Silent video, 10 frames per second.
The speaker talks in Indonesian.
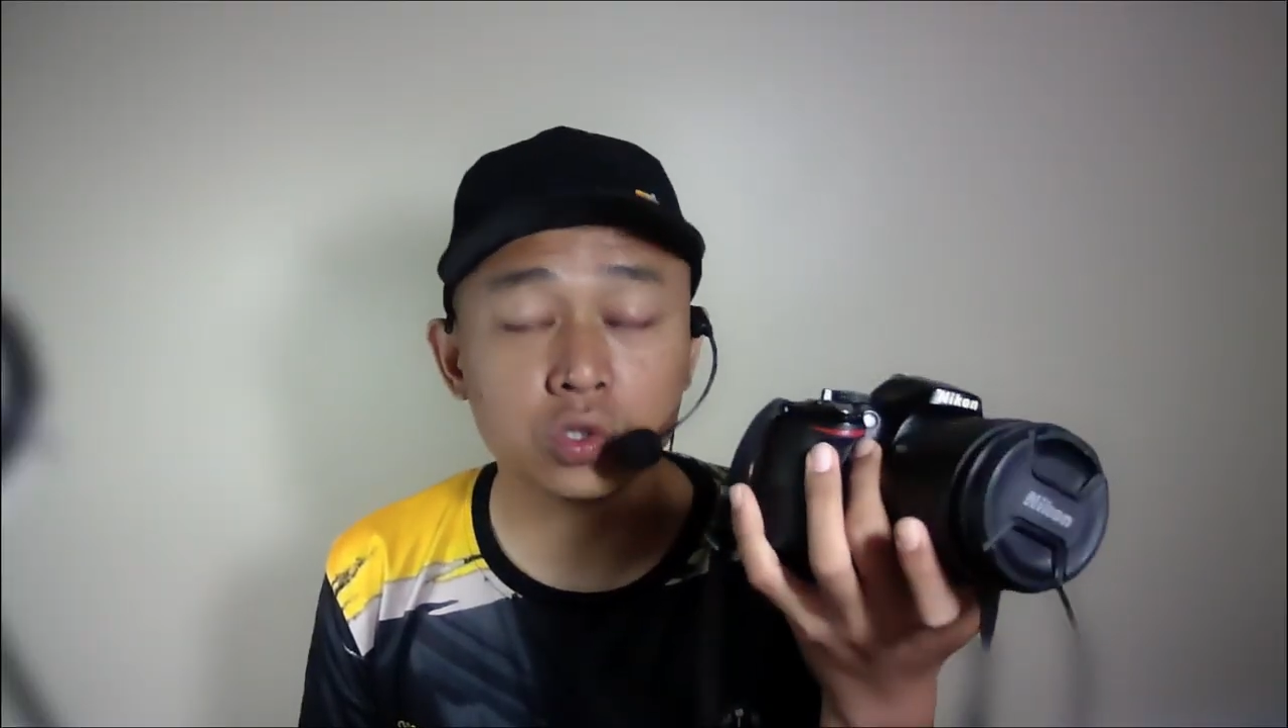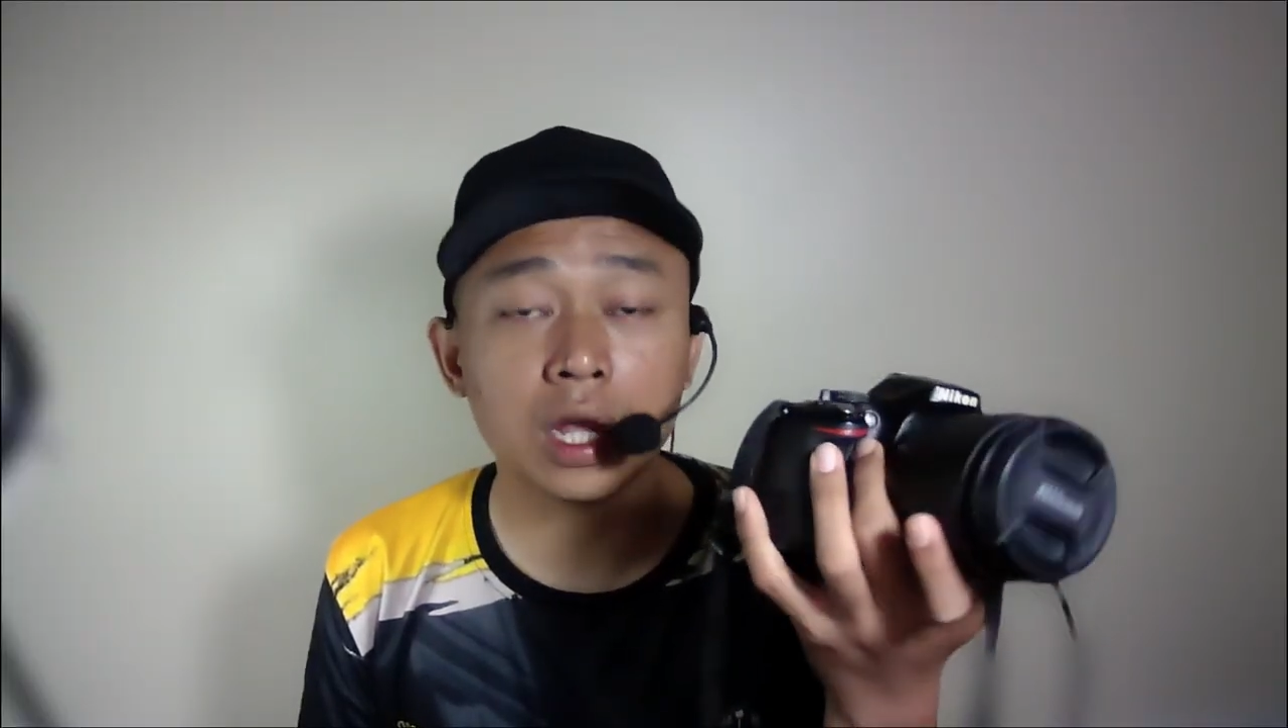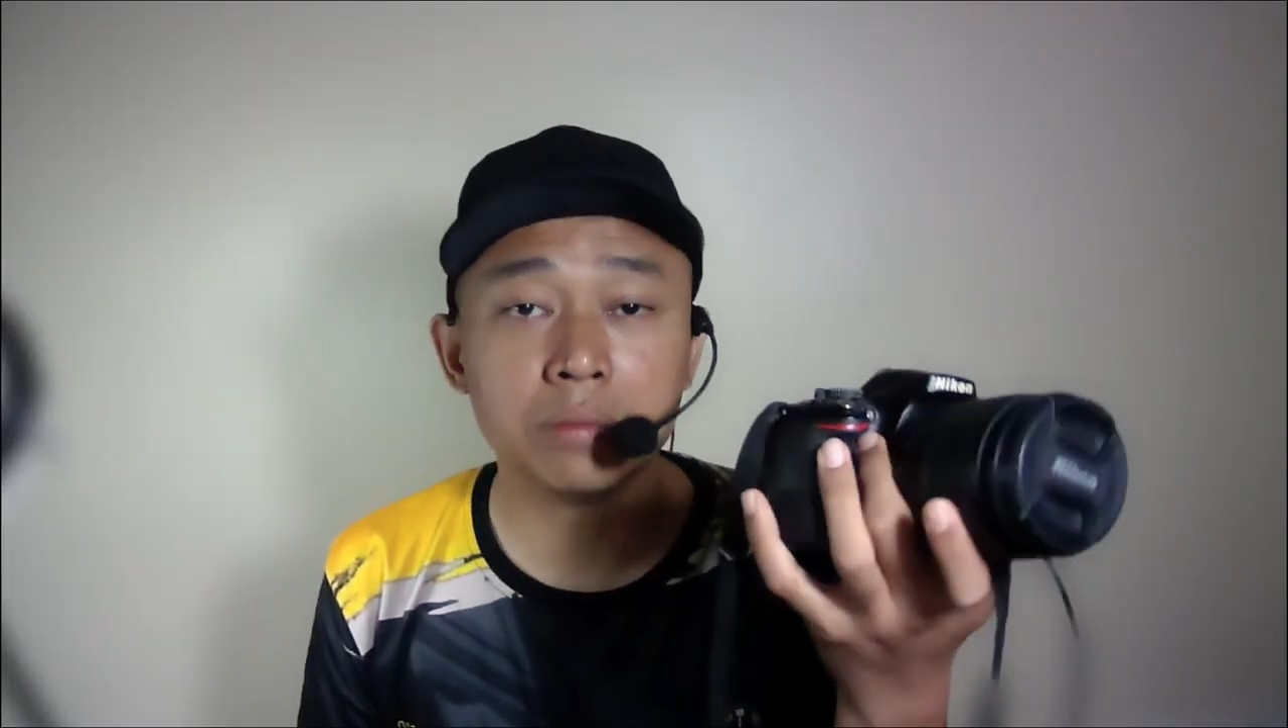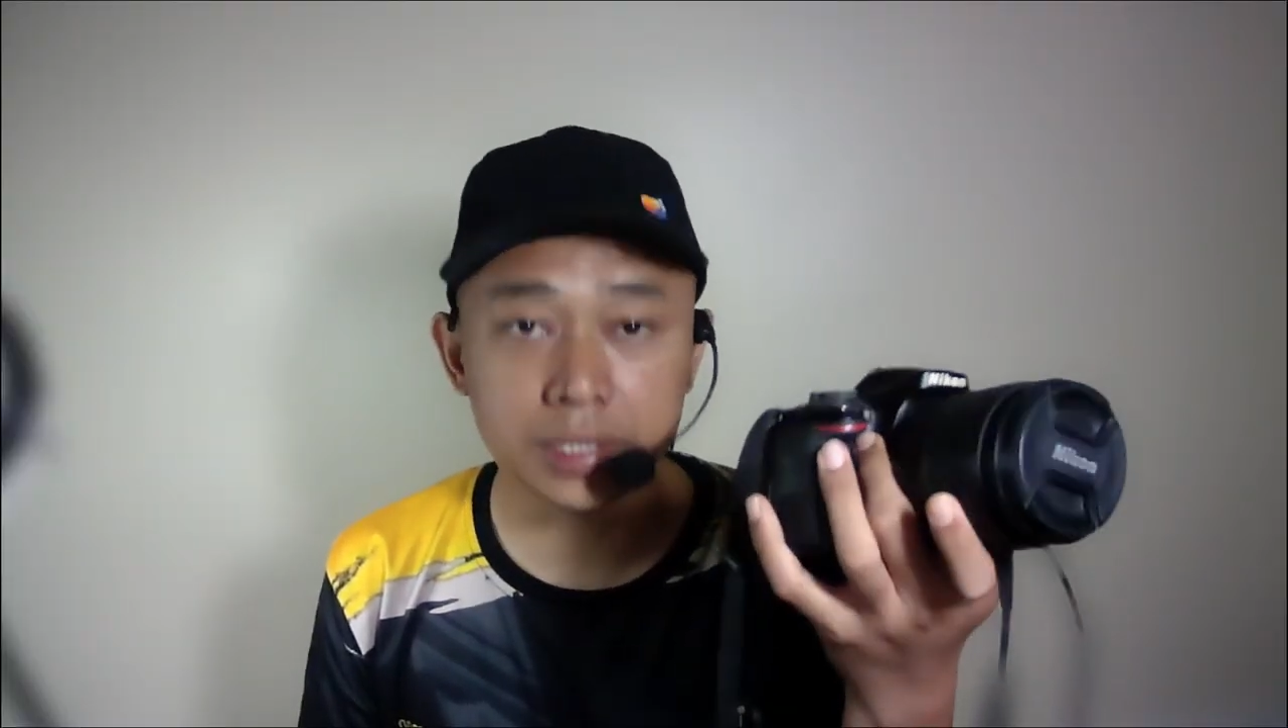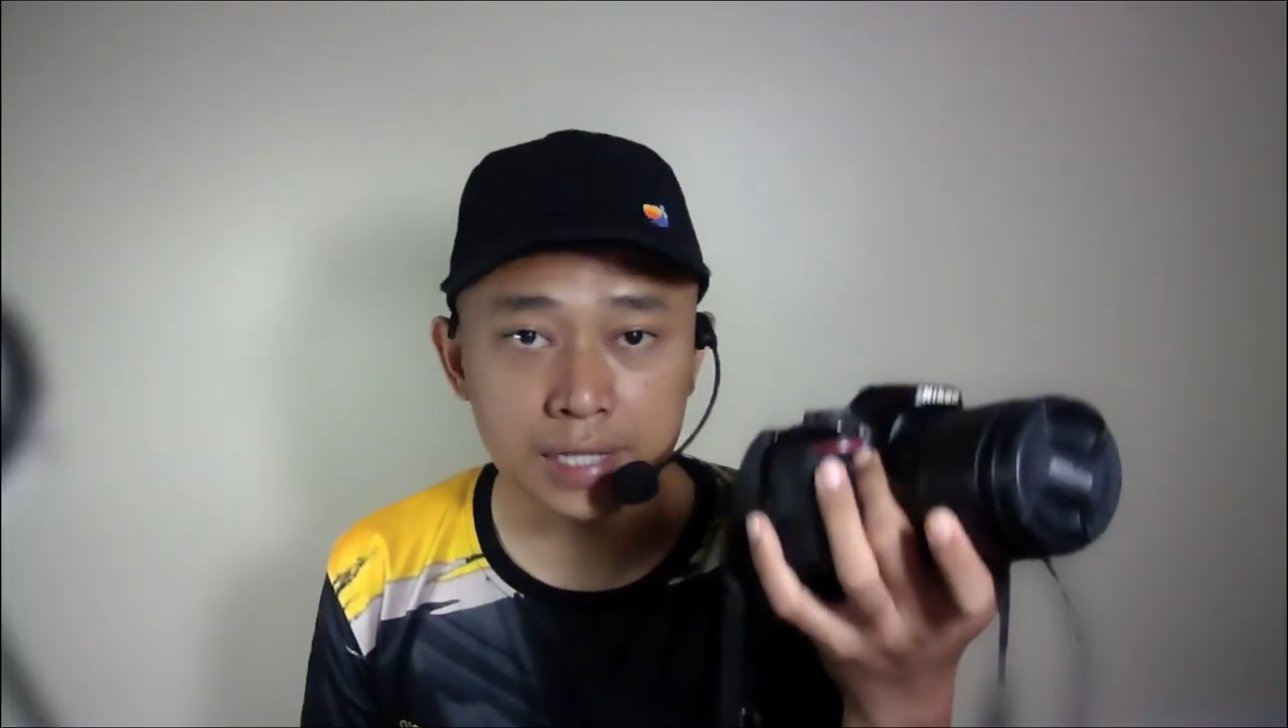
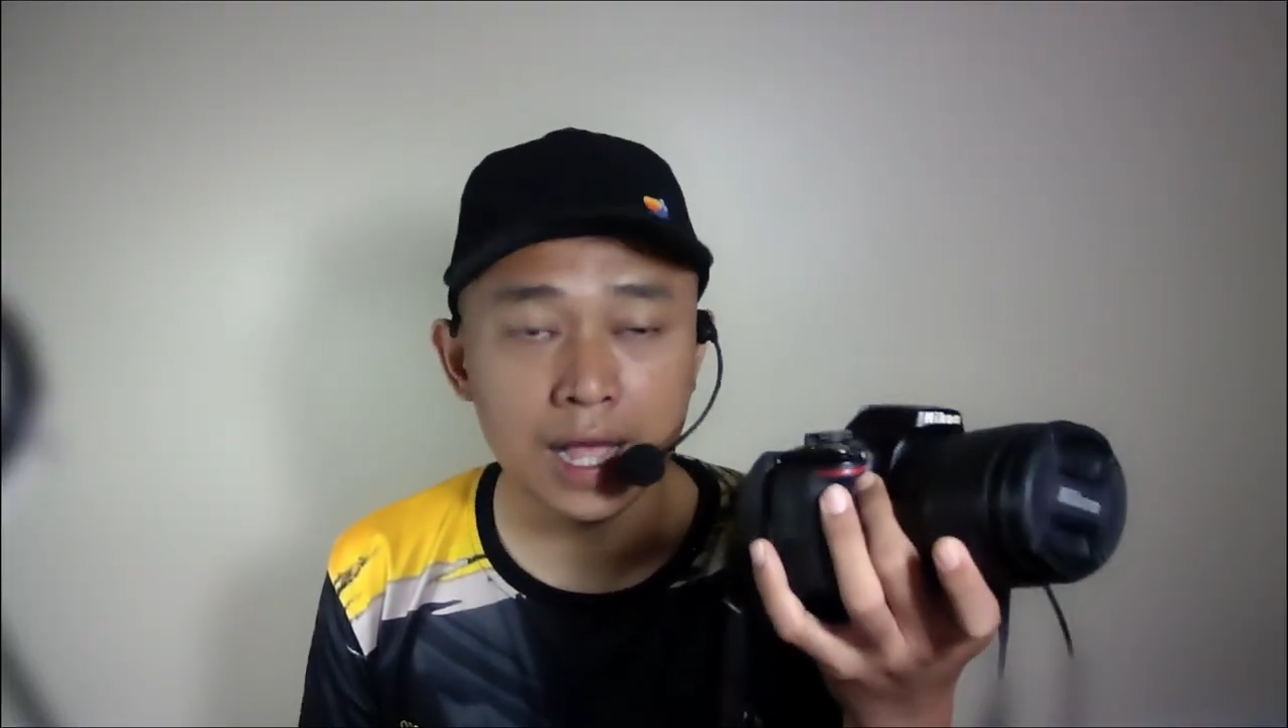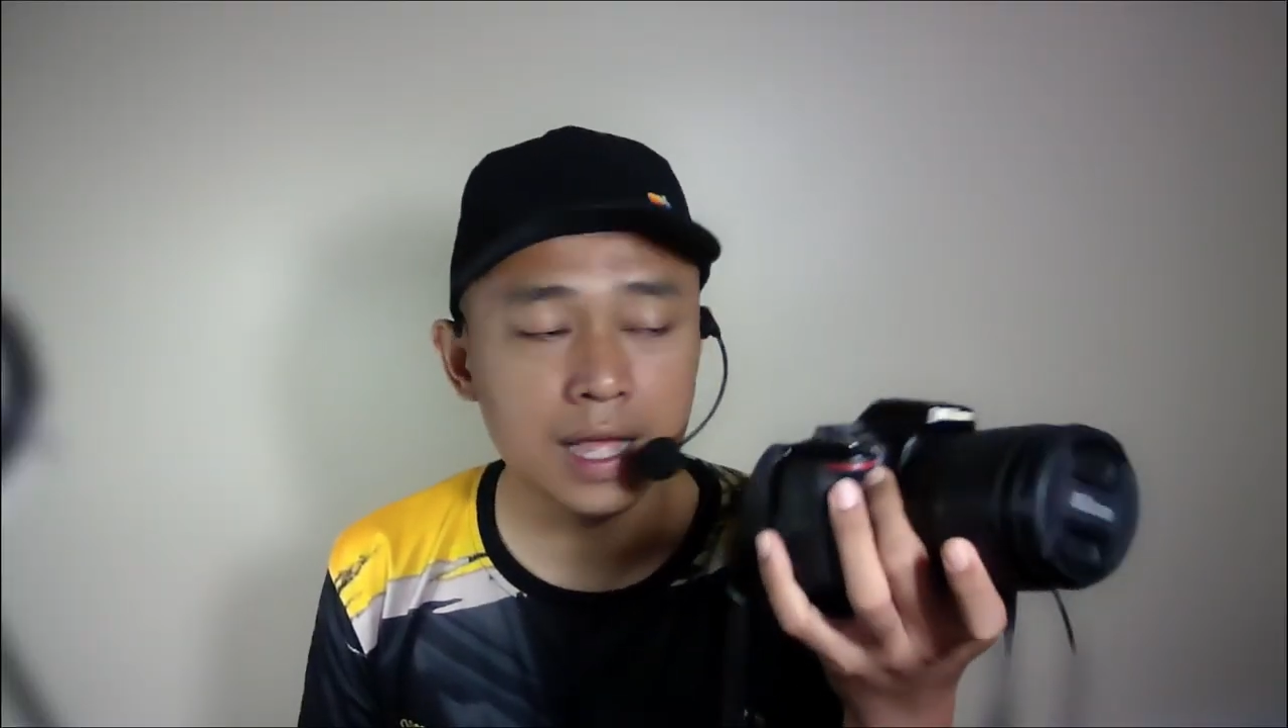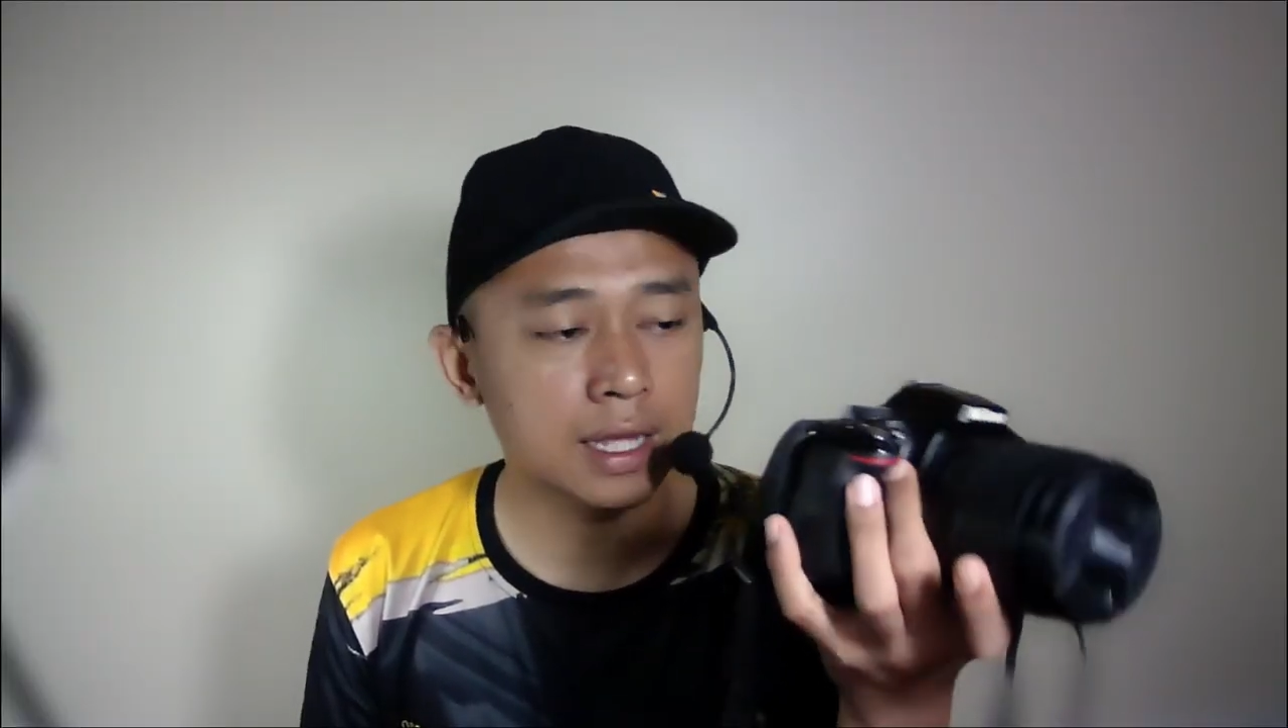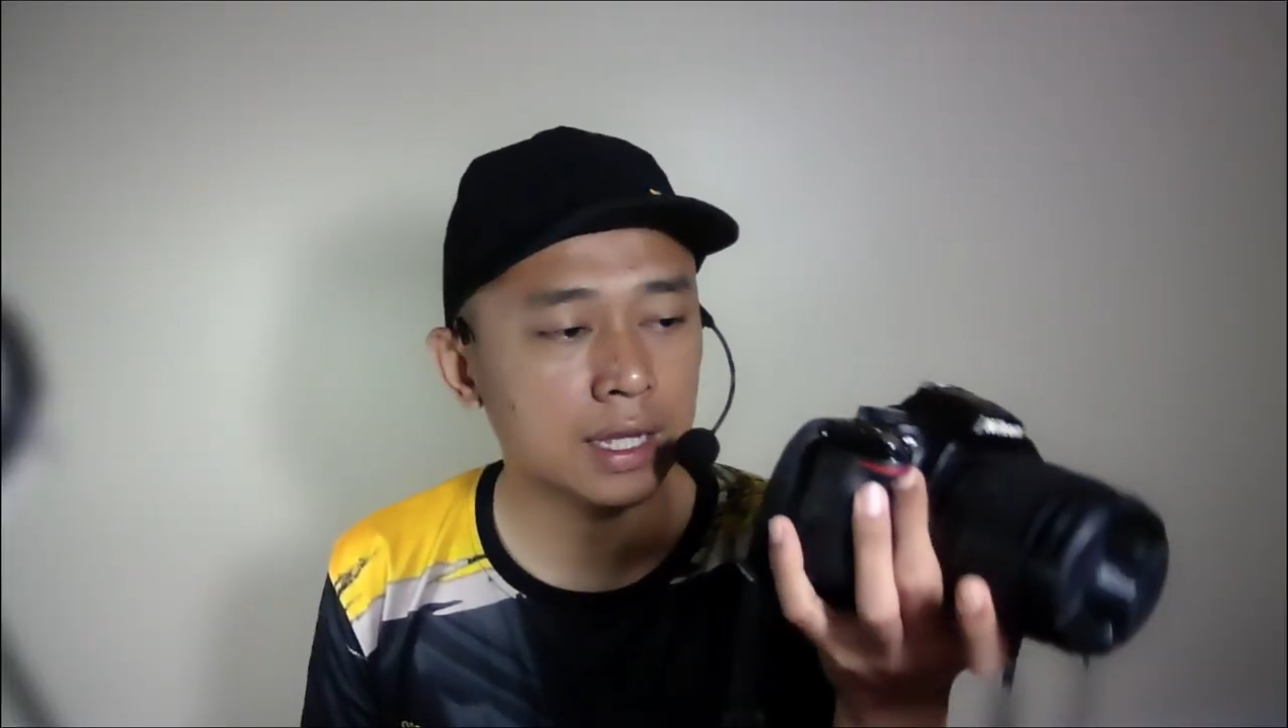juga bisa.